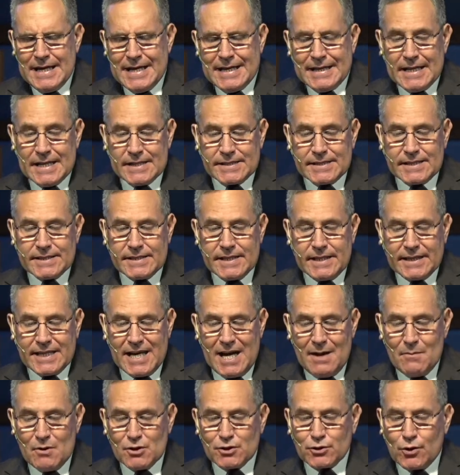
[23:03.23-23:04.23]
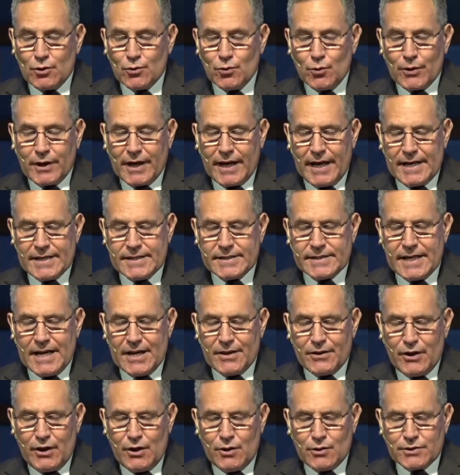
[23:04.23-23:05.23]
Necesitamos con urgencia
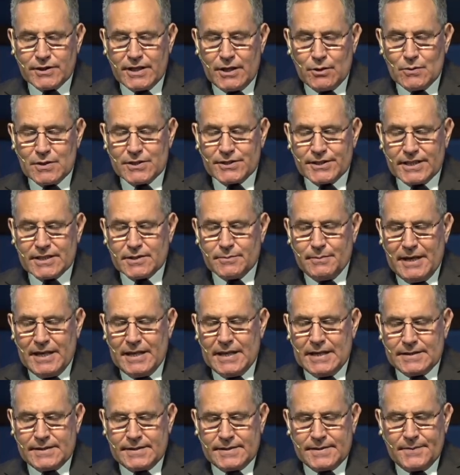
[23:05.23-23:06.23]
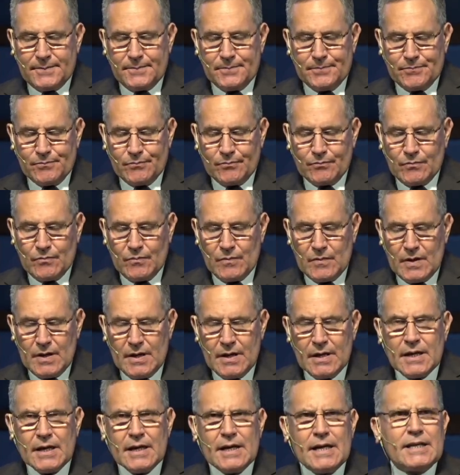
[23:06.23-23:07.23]
a Dios en nuestras vidas
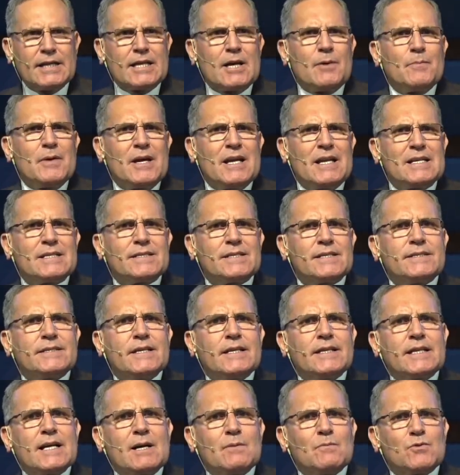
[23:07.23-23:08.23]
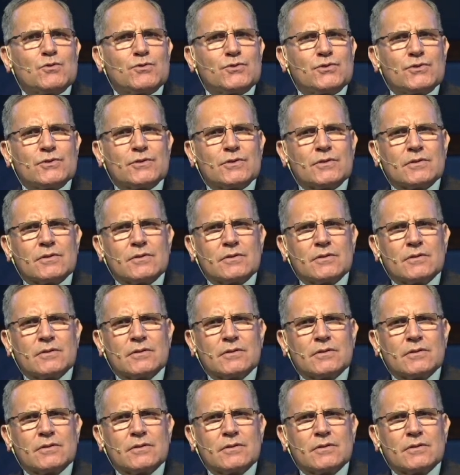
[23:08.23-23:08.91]
y también necesitamos